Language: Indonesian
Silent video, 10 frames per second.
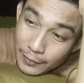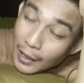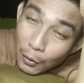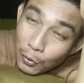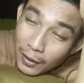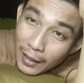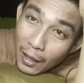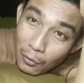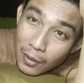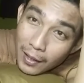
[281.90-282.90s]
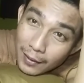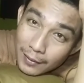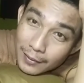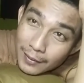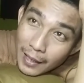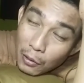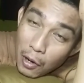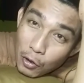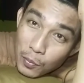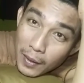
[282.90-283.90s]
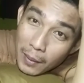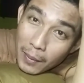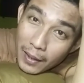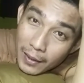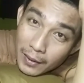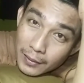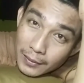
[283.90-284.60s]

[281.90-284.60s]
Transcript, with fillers: dan aku nggak tahu geng aku harus bagaimana